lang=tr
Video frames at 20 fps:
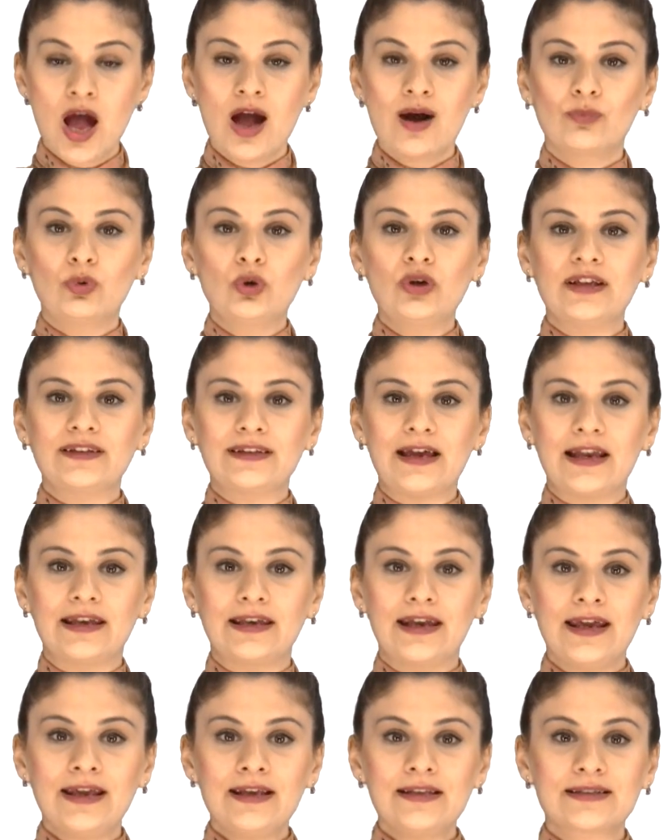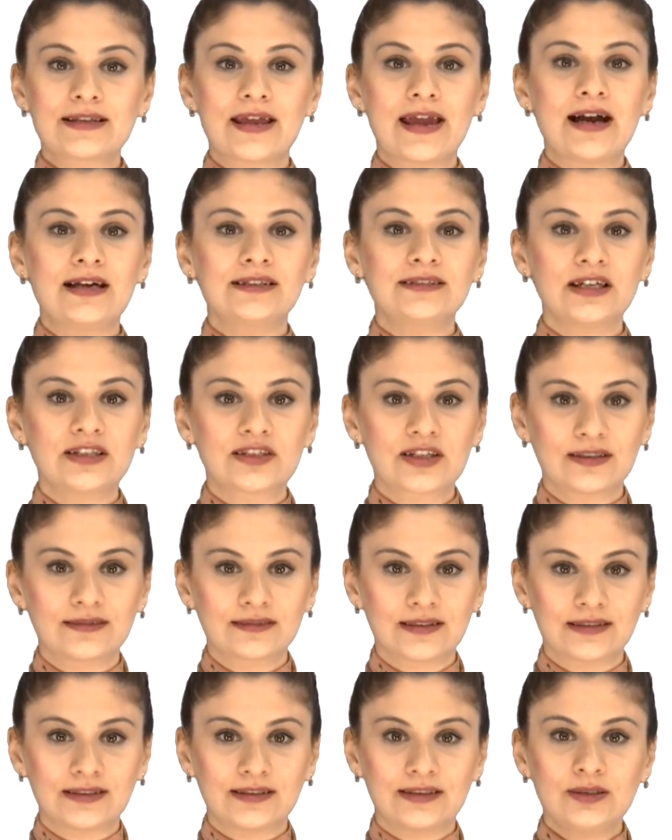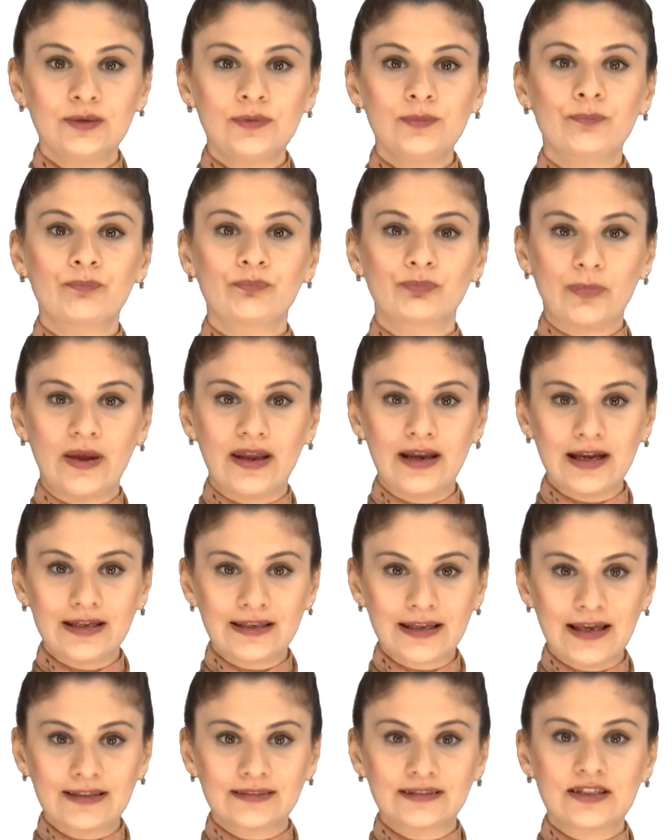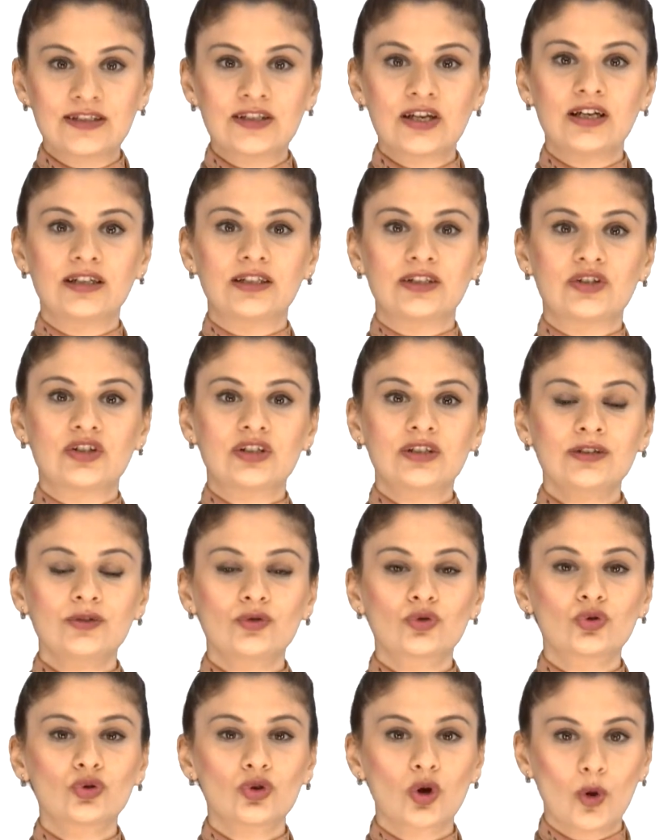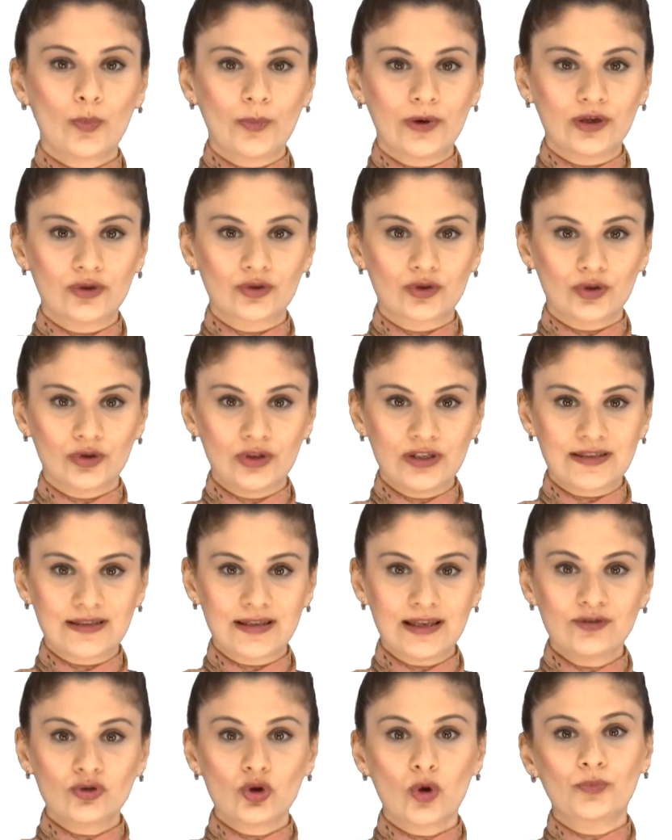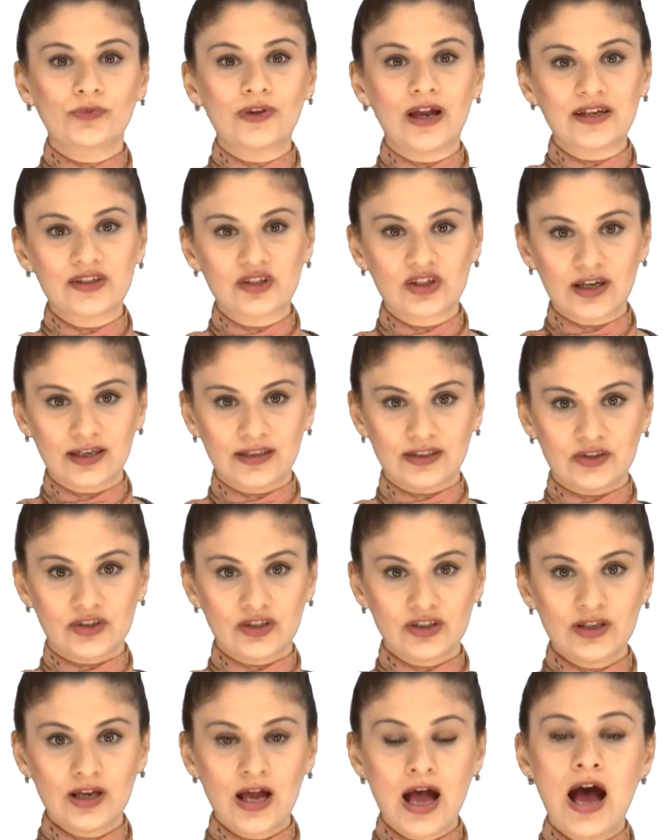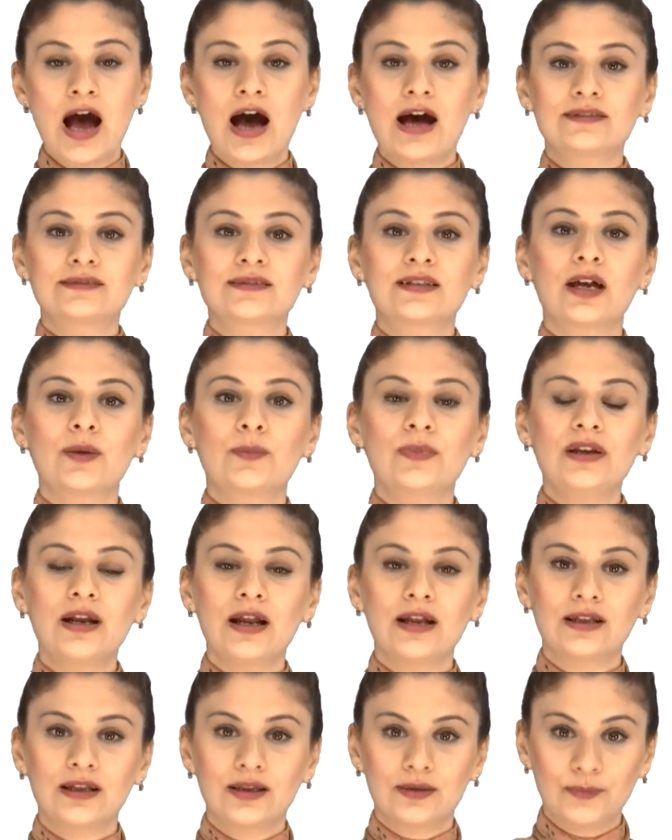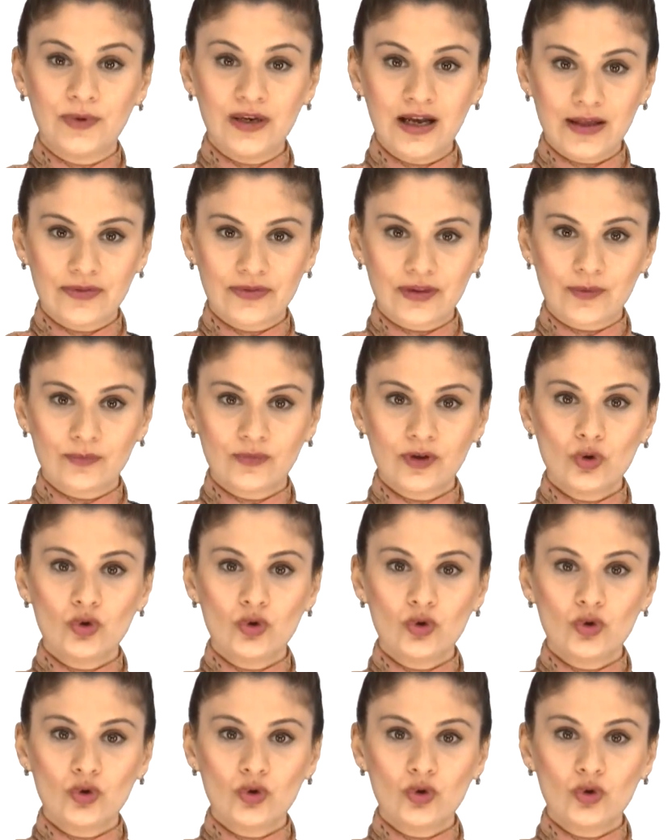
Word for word: Bu nedenle seyahat acentaları perakendeci aracı, tur operatörü ise toptancı aracı, hatta bir, bir anlamda